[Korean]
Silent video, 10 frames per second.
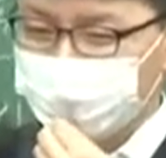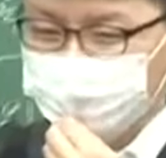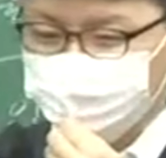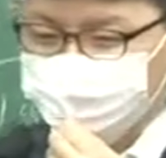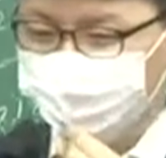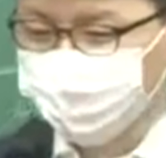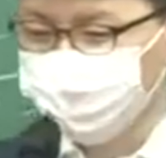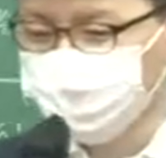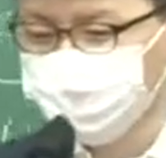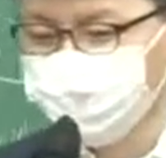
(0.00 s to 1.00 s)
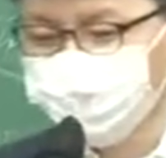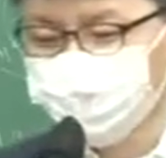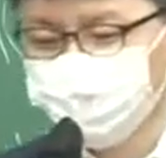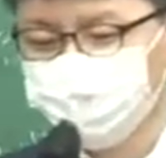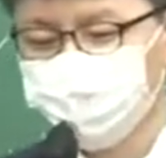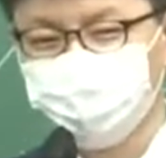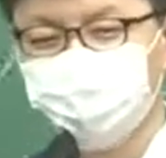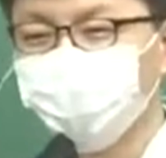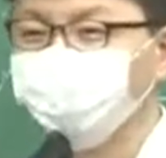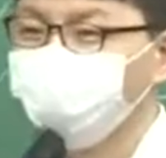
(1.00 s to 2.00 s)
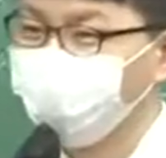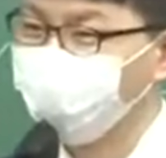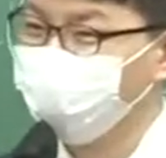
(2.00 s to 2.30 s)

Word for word: 어떤 조직은 어, 인간을 억압한다.